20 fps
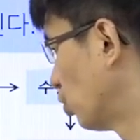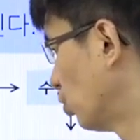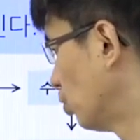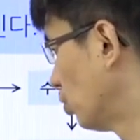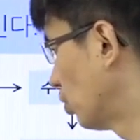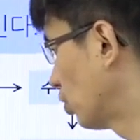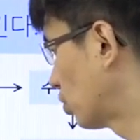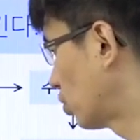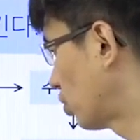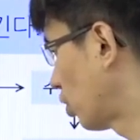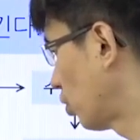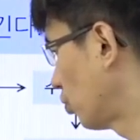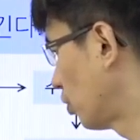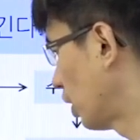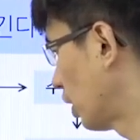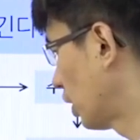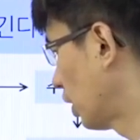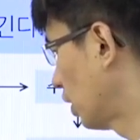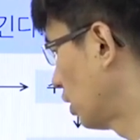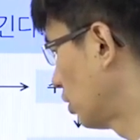좋은 것처럼
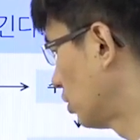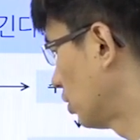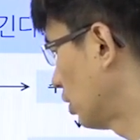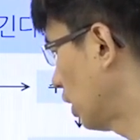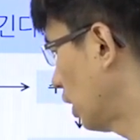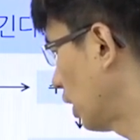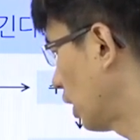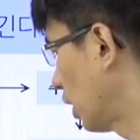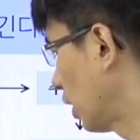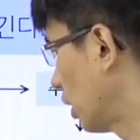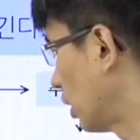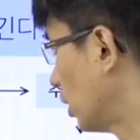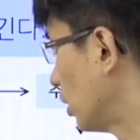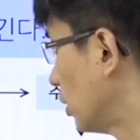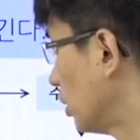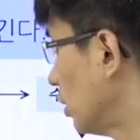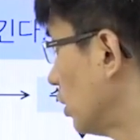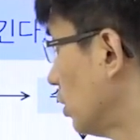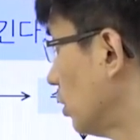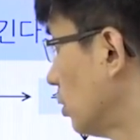얘기했는데
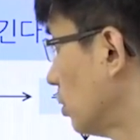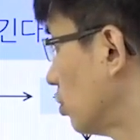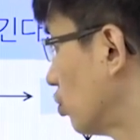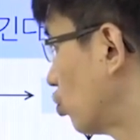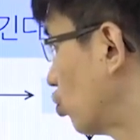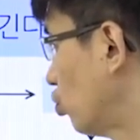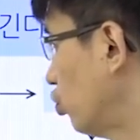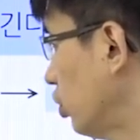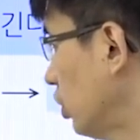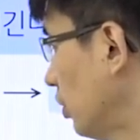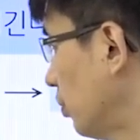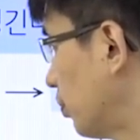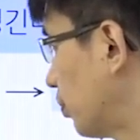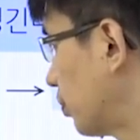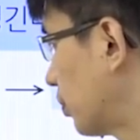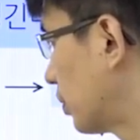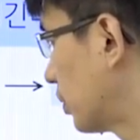이 수입